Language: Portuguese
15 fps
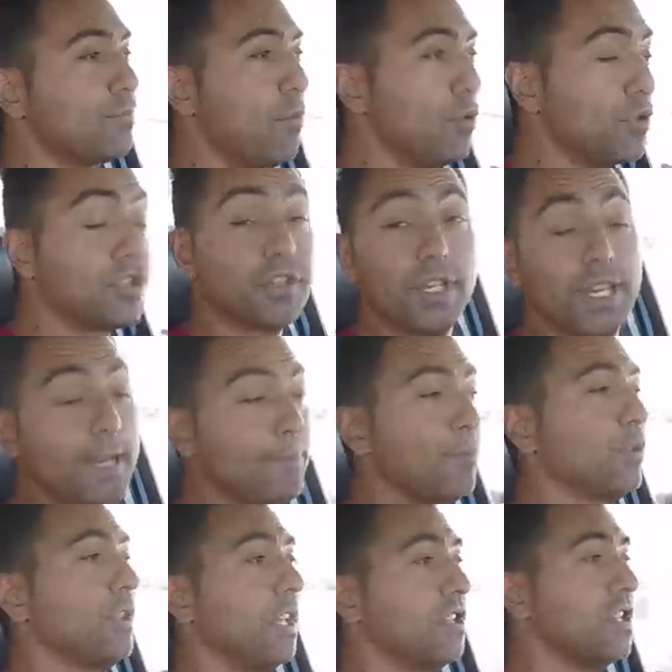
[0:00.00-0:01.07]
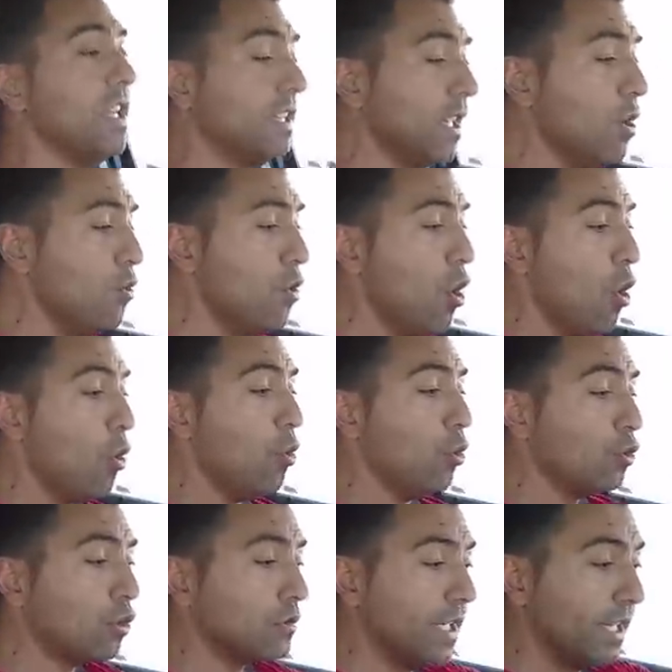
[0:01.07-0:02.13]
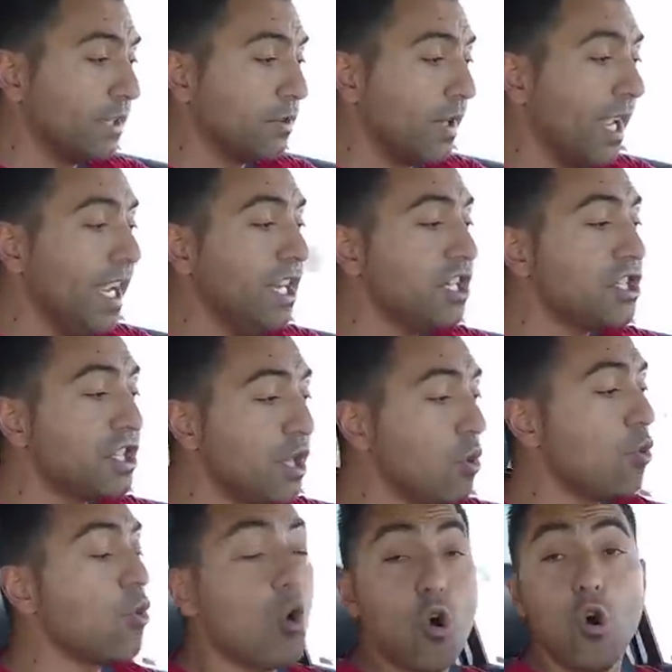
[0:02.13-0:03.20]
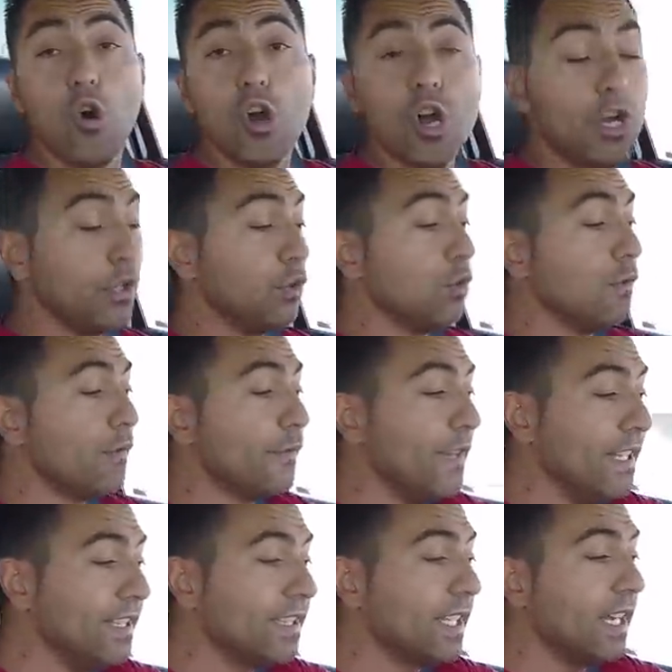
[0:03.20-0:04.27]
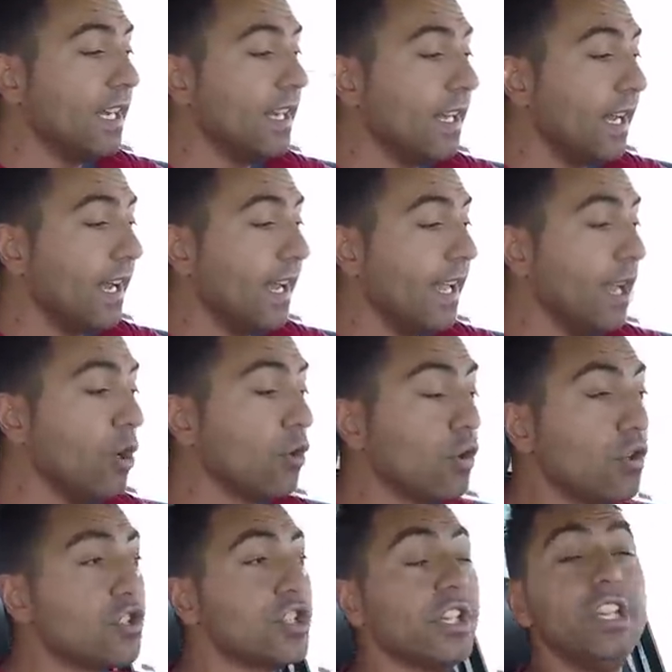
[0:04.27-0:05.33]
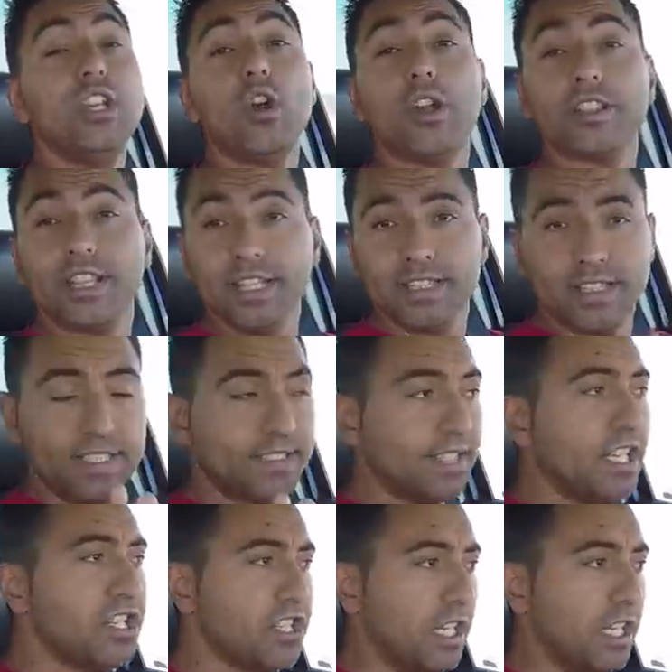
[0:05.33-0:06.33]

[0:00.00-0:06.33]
pontos importantes. Então o Toledo encheu com 90 euros e 86